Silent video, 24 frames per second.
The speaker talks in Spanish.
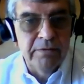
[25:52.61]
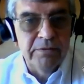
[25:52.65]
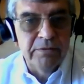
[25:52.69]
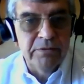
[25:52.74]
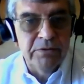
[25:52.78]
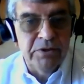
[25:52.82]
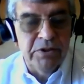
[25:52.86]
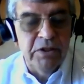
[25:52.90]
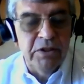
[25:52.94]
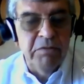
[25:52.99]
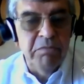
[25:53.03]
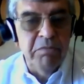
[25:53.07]

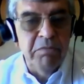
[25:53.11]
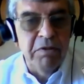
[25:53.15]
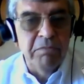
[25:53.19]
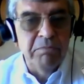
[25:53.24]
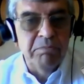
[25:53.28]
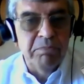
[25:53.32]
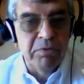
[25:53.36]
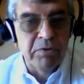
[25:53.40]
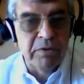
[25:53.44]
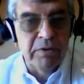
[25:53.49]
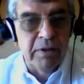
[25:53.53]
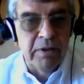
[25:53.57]
sí me
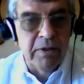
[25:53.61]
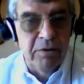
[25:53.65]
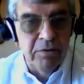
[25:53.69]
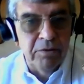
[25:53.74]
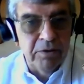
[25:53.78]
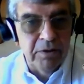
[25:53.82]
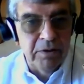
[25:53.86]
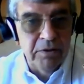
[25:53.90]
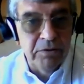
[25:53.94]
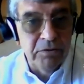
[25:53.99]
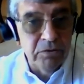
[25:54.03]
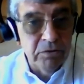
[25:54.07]
importa lo
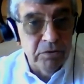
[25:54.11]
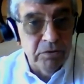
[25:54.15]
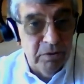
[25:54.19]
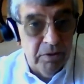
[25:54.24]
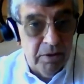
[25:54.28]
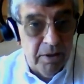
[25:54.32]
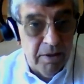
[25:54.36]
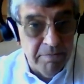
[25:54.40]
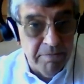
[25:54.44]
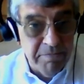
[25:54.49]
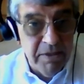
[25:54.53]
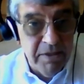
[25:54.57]
que hizo
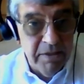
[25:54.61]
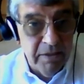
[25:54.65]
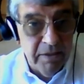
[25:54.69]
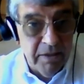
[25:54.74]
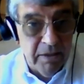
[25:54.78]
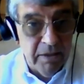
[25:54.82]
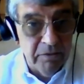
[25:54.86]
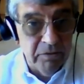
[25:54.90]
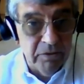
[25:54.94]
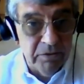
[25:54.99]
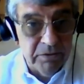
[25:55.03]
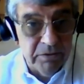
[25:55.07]
con la mía,
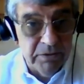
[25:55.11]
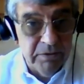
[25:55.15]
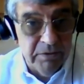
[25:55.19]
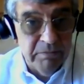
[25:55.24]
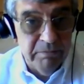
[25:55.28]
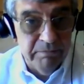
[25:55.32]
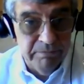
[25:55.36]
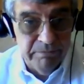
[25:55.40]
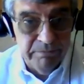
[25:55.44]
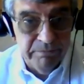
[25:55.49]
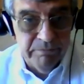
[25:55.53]
algo así.